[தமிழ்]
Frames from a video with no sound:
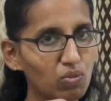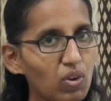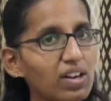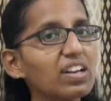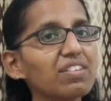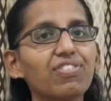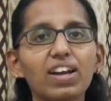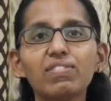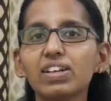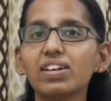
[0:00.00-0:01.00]
ஒன்லி
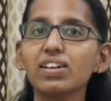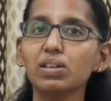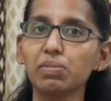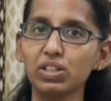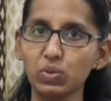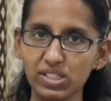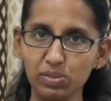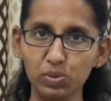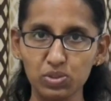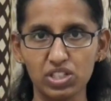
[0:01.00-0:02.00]
ஃபைவ் ஹண்ட்ரடுக்கு நம்ம இந்த
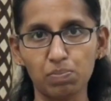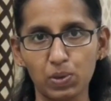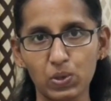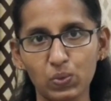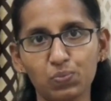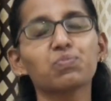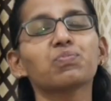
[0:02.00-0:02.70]
வாட்ஸ்அப் குரூப் ஸ்டார்ட் பண்ணுறோம்